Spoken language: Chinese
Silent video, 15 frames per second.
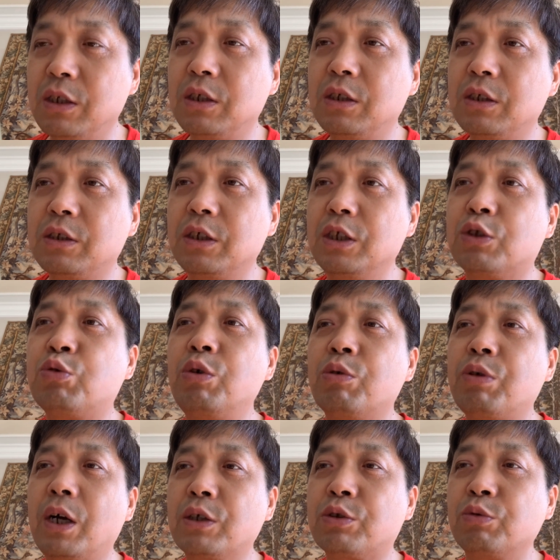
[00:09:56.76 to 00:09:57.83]
以最
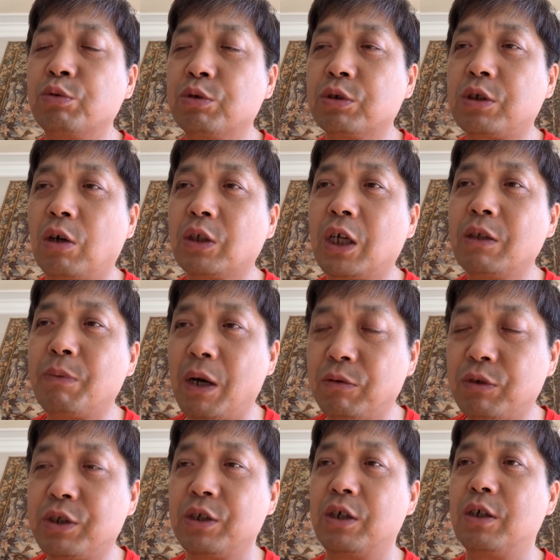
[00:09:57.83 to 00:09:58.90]
快速度到他的办公
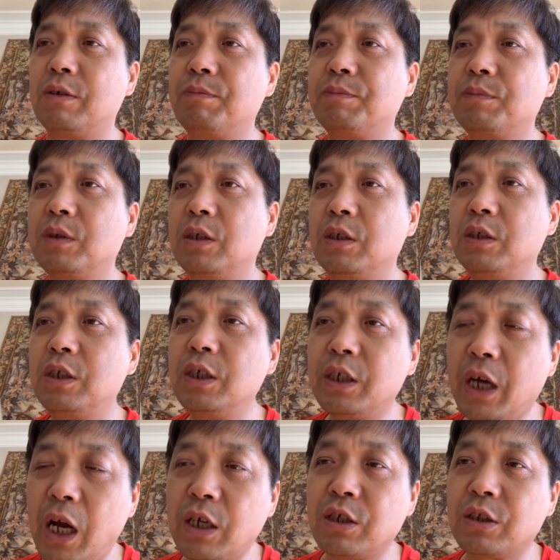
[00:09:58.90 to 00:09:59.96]
室。应
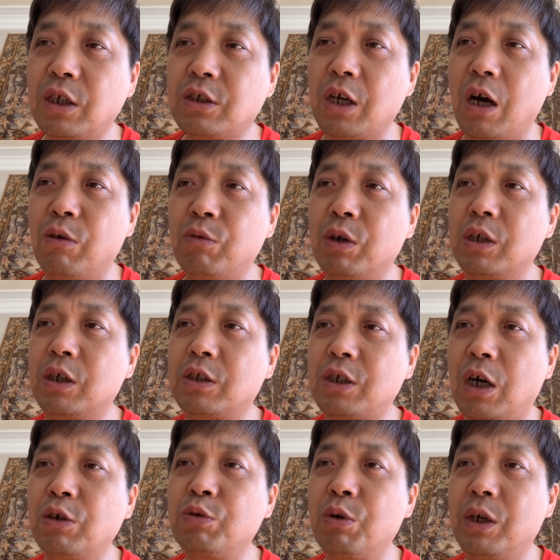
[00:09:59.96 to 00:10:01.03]
该是他掌握了
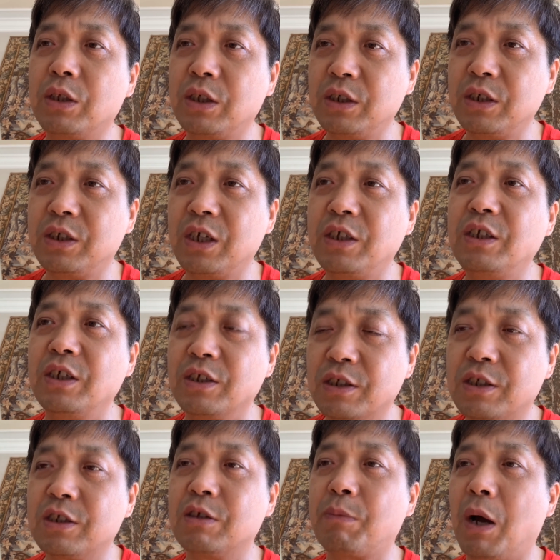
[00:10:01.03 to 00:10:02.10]
张悦的一些隐
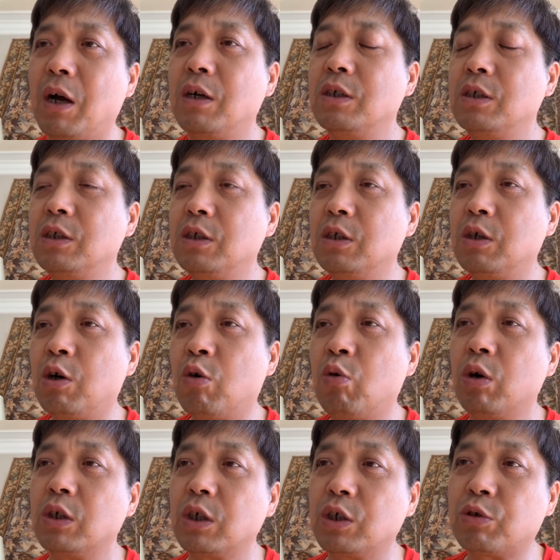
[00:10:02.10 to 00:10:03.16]
私吧。或
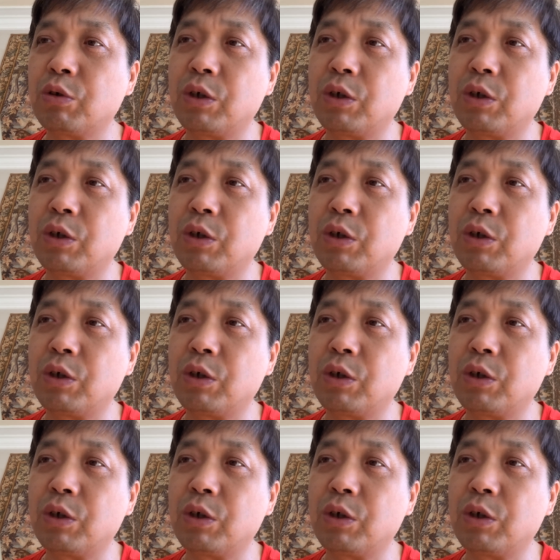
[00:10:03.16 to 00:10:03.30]
者说